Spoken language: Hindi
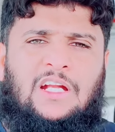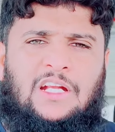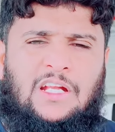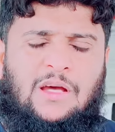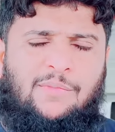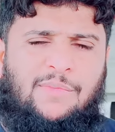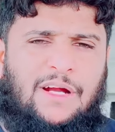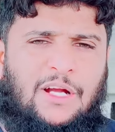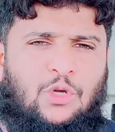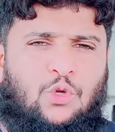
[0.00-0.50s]

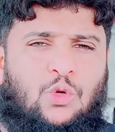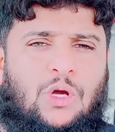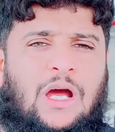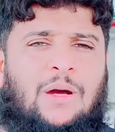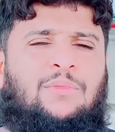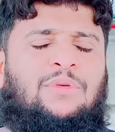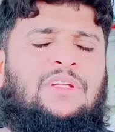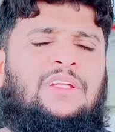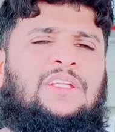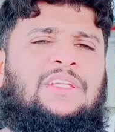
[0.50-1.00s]
नंबर टू
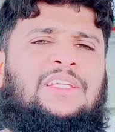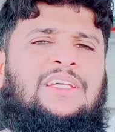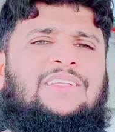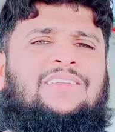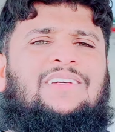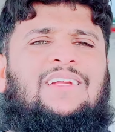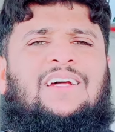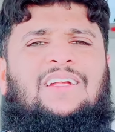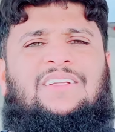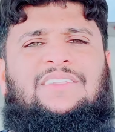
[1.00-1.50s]
अब
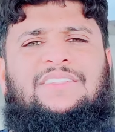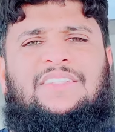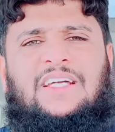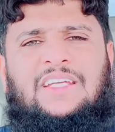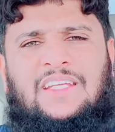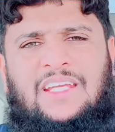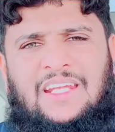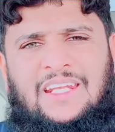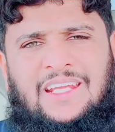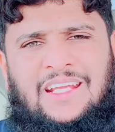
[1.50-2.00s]
तीसरा रास्ता
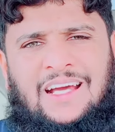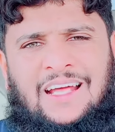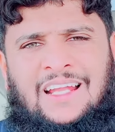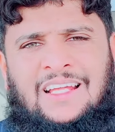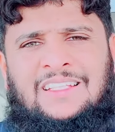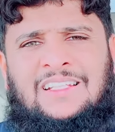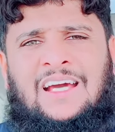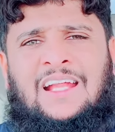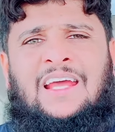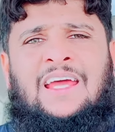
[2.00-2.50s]
ये निकाला
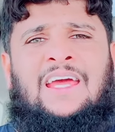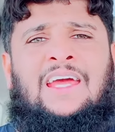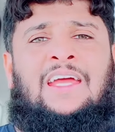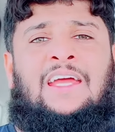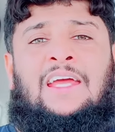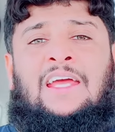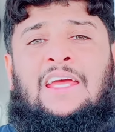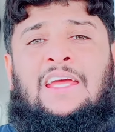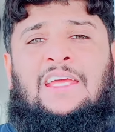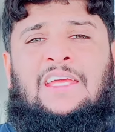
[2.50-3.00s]
जा रहा
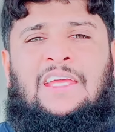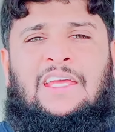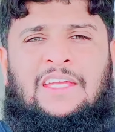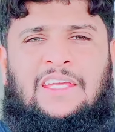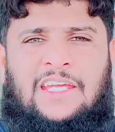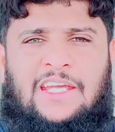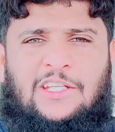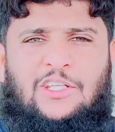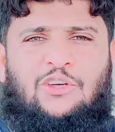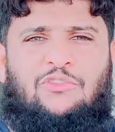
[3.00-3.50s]
है कि
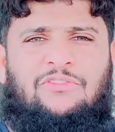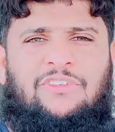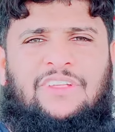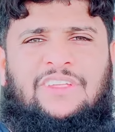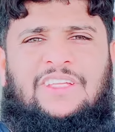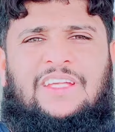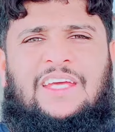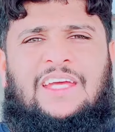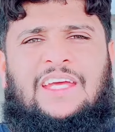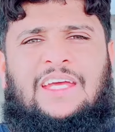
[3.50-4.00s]
ये जो
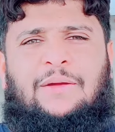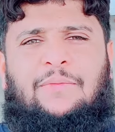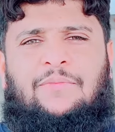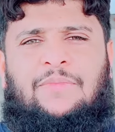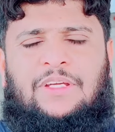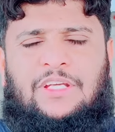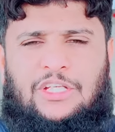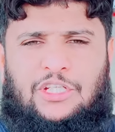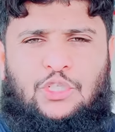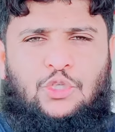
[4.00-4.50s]
वीज़े
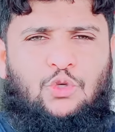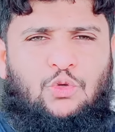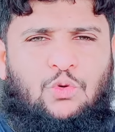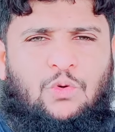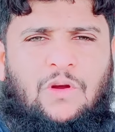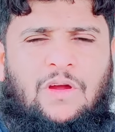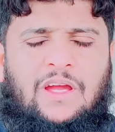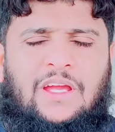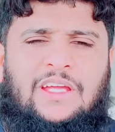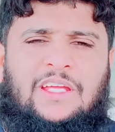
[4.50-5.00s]
इशू
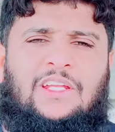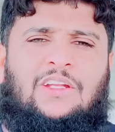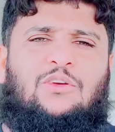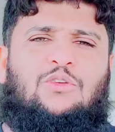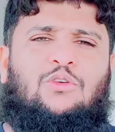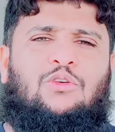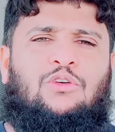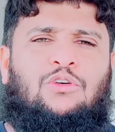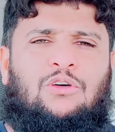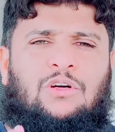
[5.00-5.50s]
हुए हैं
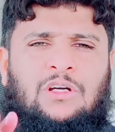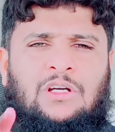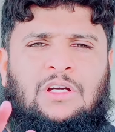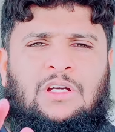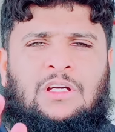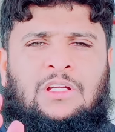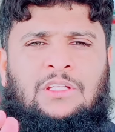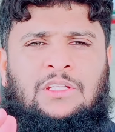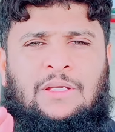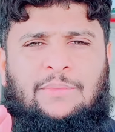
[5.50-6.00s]
इनको
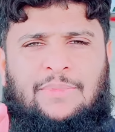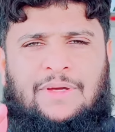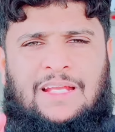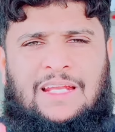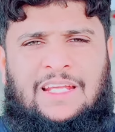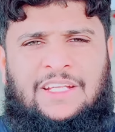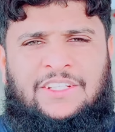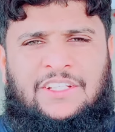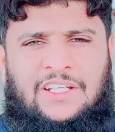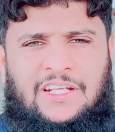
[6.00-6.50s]
ये
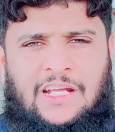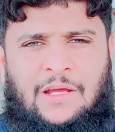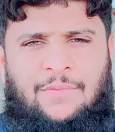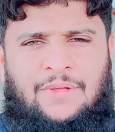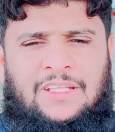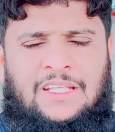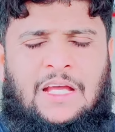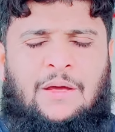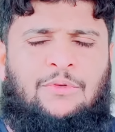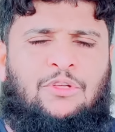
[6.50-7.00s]
पहले शिरके
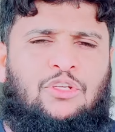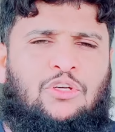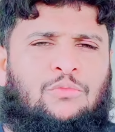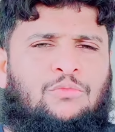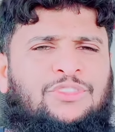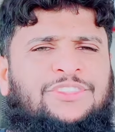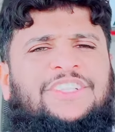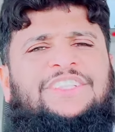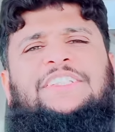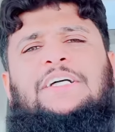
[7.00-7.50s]
में थे अब इनको
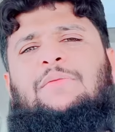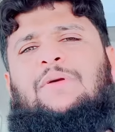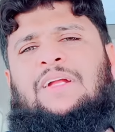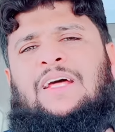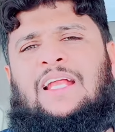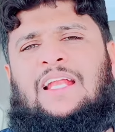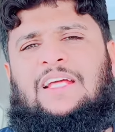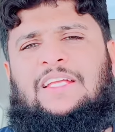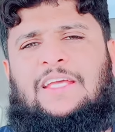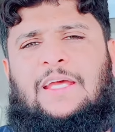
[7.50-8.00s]
मुसस्से में
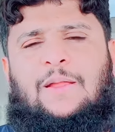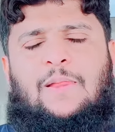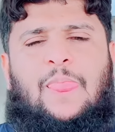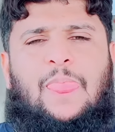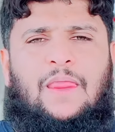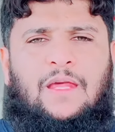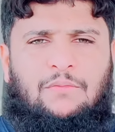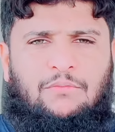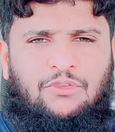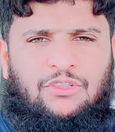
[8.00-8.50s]
डाला जाए
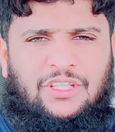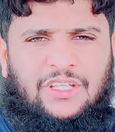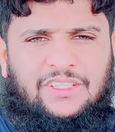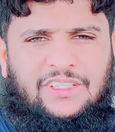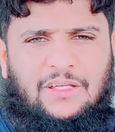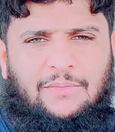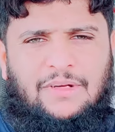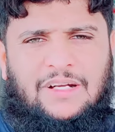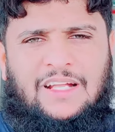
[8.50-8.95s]
मुसस्से में